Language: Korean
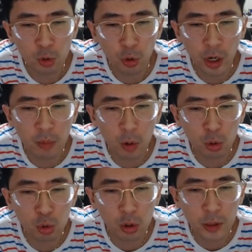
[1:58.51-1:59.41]
조라나 먹고
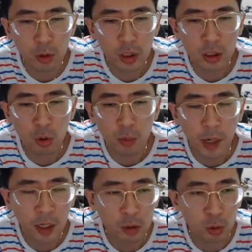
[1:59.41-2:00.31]
죽어버리고 이런 경우
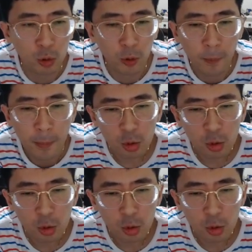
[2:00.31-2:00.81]
많아가지고